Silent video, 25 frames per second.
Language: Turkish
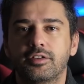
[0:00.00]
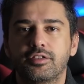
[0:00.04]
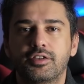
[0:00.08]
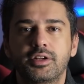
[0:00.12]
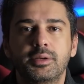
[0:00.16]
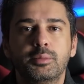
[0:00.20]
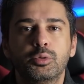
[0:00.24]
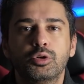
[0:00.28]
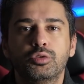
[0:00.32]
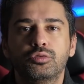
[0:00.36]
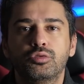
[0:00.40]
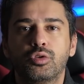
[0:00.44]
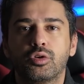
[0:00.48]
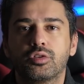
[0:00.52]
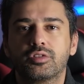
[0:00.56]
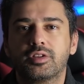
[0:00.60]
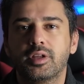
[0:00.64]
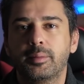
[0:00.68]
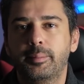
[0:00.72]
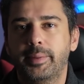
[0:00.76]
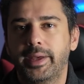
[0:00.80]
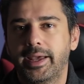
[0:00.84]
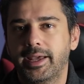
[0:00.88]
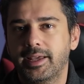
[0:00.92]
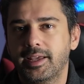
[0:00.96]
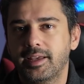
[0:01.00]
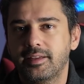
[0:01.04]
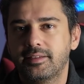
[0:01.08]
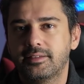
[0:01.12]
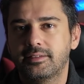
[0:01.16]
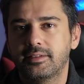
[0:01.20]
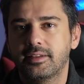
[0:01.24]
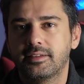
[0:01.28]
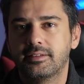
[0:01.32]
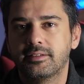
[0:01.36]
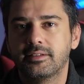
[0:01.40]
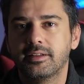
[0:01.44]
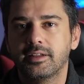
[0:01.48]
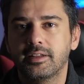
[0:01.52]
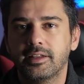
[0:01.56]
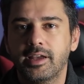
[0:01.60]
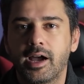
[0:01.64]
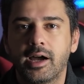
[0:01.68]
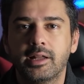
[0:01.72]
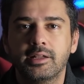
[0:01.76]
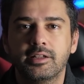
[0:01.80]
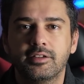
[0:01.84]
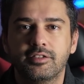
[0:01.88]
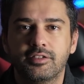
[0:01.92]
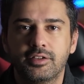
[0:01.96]
Remove.bg sitesine
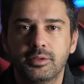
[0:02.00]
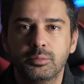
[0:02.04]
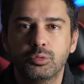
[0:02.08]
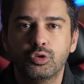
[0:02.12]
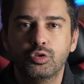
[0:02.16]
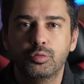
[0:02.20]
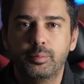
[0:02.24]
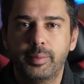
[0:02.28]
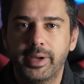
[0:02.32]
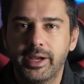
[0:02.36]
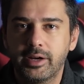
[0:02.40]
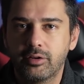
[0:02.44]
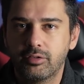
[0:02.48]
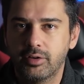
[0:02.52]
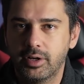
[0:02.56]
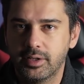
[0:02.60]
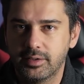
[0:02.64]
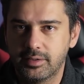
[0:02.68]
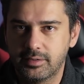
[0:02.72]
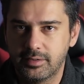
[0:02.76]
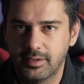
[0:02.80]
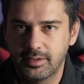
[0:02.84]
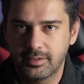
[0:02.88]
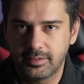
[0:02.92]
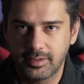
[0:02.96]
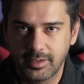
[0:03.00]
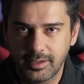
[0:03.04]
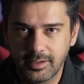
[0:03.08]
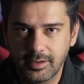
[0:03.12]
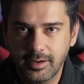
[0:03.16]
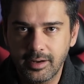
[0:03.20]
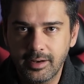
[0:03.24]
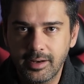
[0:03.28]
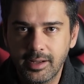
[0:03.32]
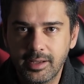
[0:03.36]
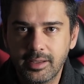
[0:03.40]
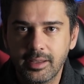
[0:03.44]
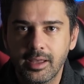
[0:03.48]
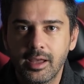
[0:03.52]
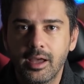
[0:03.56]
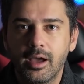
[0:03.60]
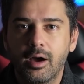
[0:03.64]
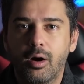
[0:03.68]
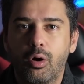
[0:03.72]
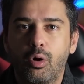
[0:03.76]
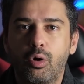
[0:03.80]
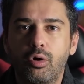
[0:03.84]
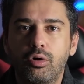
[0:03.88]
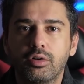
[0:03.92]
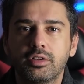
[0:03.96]
yani Remove Background sitesine girerek
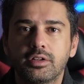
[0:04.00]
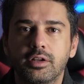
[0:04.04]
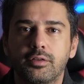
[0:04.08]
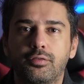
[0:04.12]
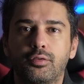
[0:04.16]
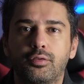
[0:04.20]
orada